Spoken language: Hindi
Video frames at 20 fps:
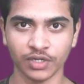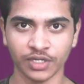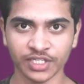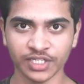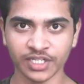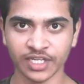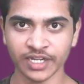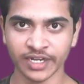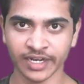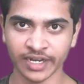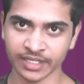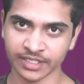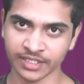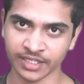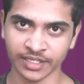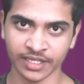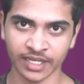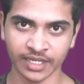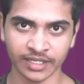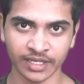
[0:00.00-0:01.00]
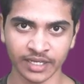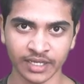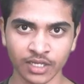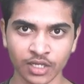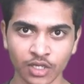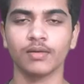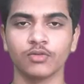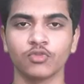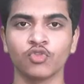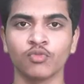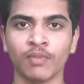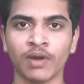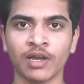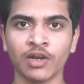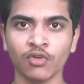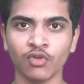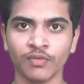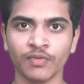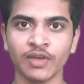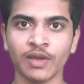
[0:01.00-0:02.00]
डिसीजन लेना अच्छे से आता है तो मान
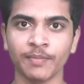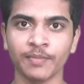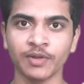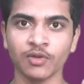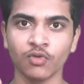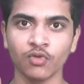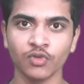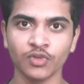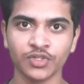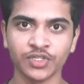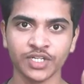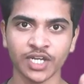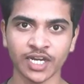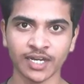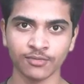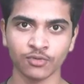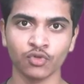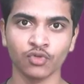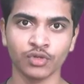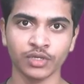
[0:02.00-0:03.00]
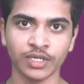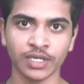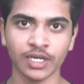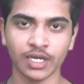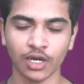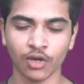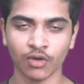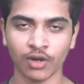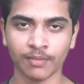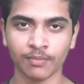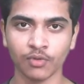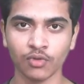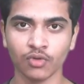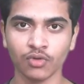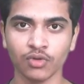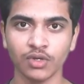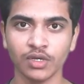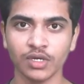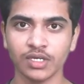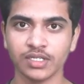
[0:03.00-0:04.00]
लो अभी आपने कोई स्टार्टअप शुरू किया और आपको
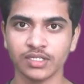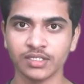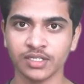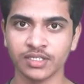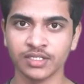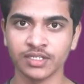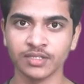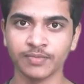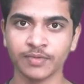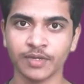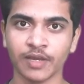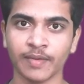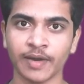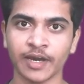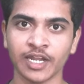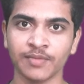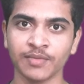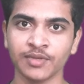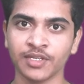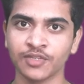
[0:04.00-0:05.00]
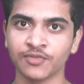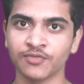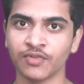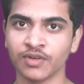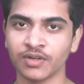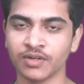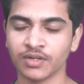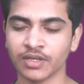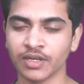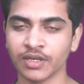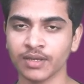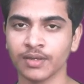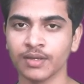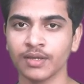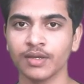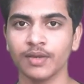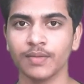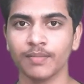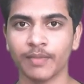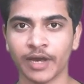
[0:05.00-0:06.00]
जिस चीज के बारे में जिस फील्ड के
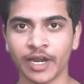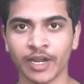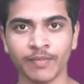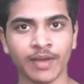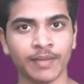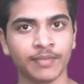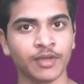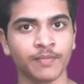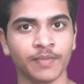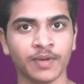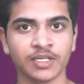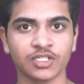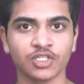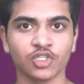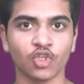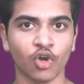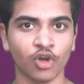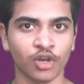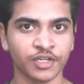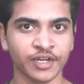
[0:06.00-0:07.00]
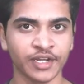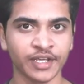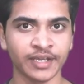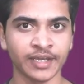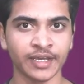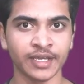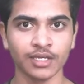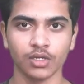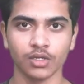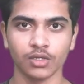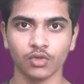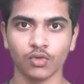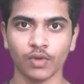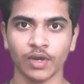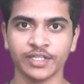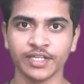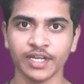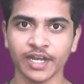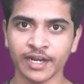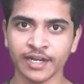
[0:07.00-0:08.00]
बारे में आपके पास नॉलेज नहीं है तो
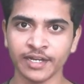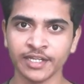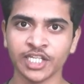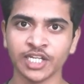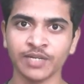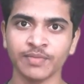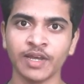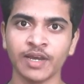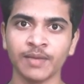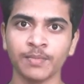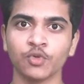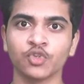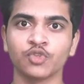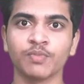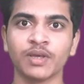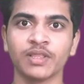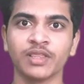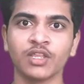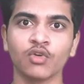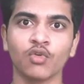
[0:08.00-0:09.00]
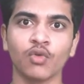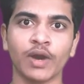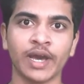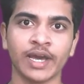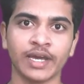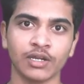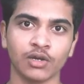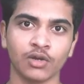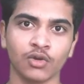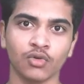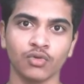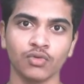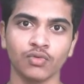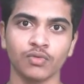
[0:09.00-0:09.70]
ऐसे कंडीशन में आप उस बंदे को हायर करो